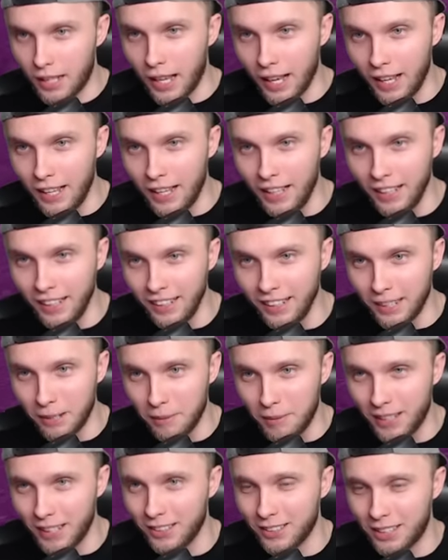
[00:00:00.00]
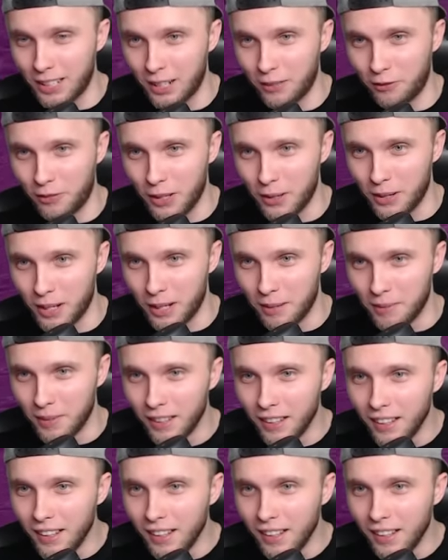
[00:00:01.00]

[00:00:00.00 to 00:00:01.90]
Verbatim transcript: Czekaj, chyba go trafiłem!